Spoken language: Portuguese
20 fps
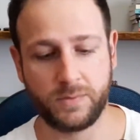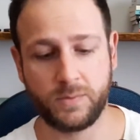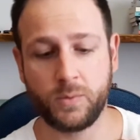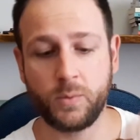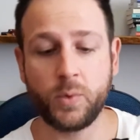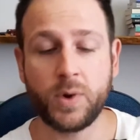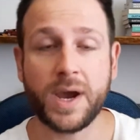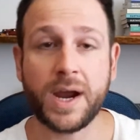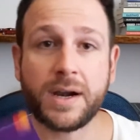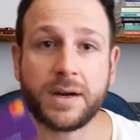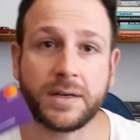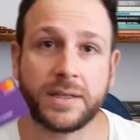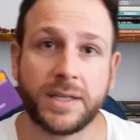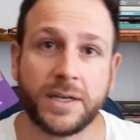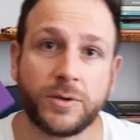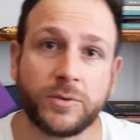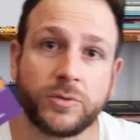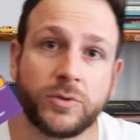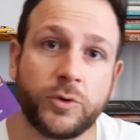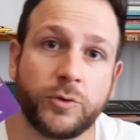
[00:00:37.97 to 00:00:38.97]
O
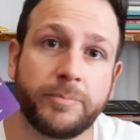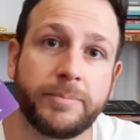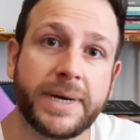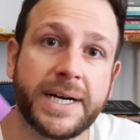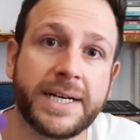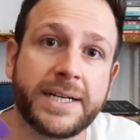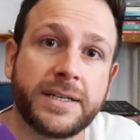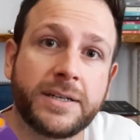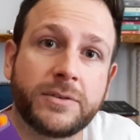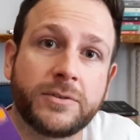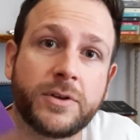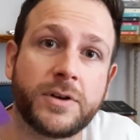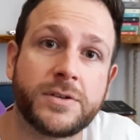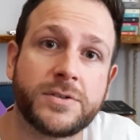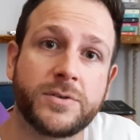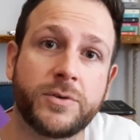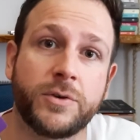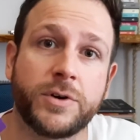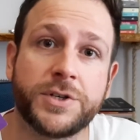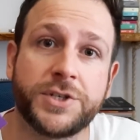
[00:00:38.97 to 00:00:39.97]
cartão Nubank, o
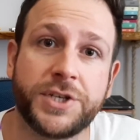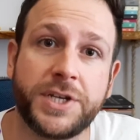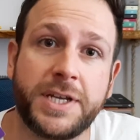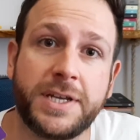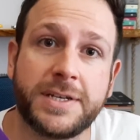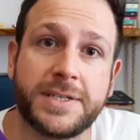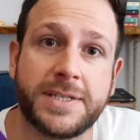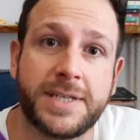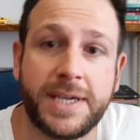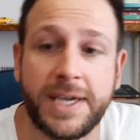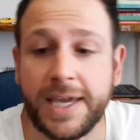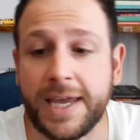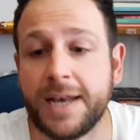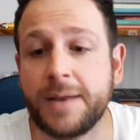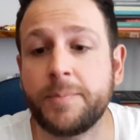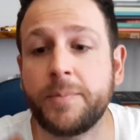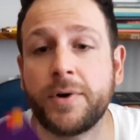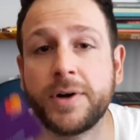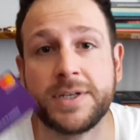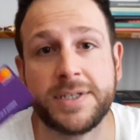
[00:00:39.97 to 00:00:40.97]
nosso roxinho assim, ele
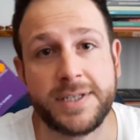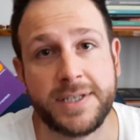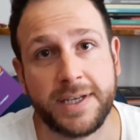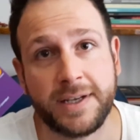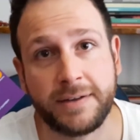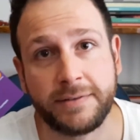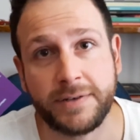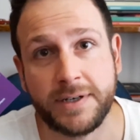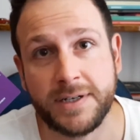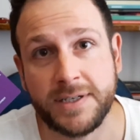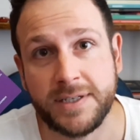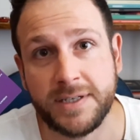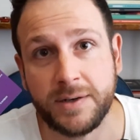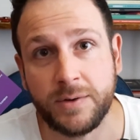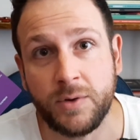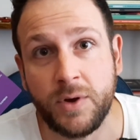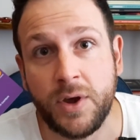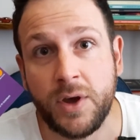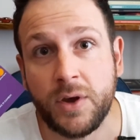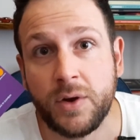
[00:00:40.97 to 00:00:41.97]
pode ser na
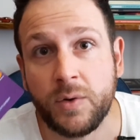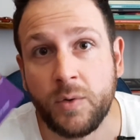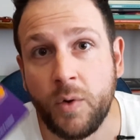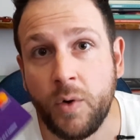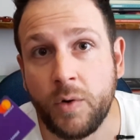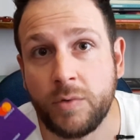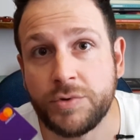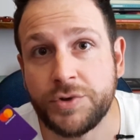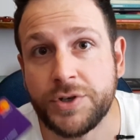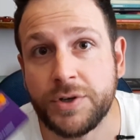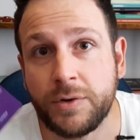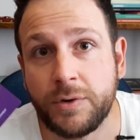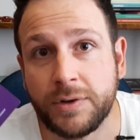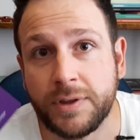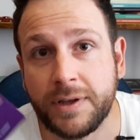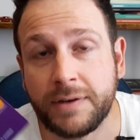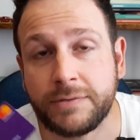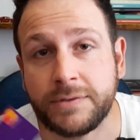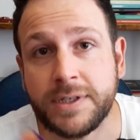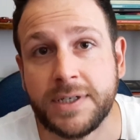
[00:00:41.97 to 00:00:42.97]
versão Gold ou
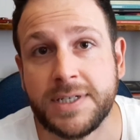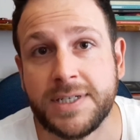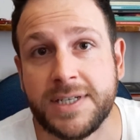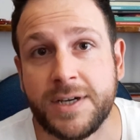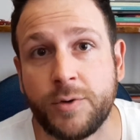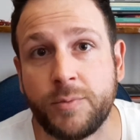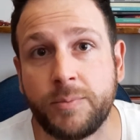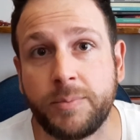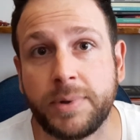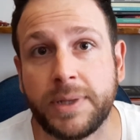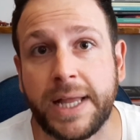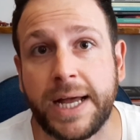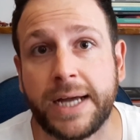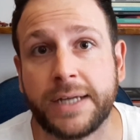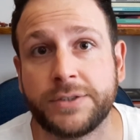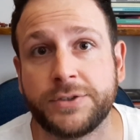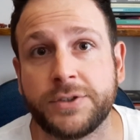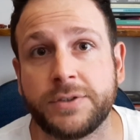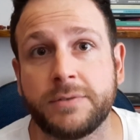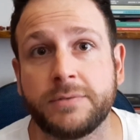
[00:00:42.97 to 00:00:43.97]
na versão
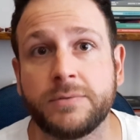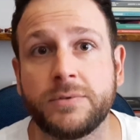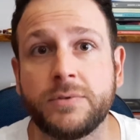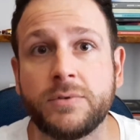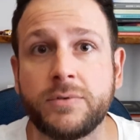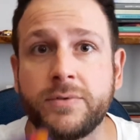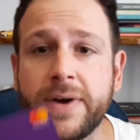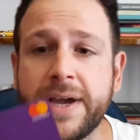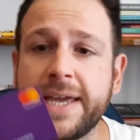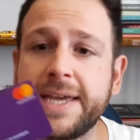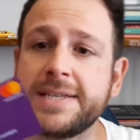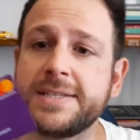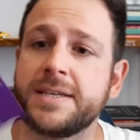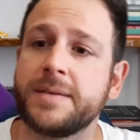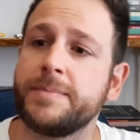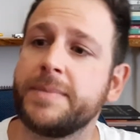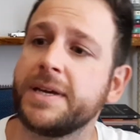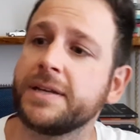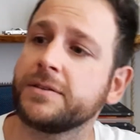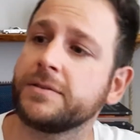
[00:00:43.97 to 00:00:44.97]
Platinum. Tu vai
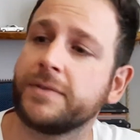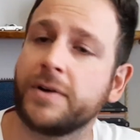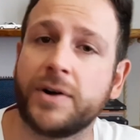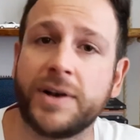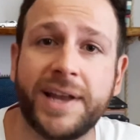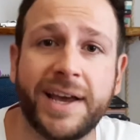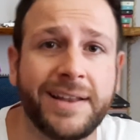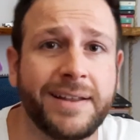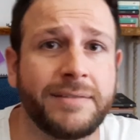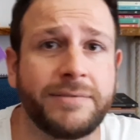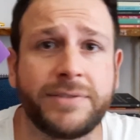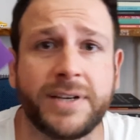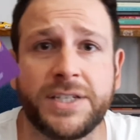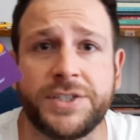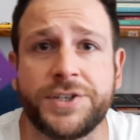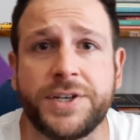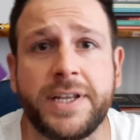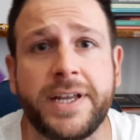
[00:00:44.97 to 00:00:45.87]
receber, tu vai olhar na frente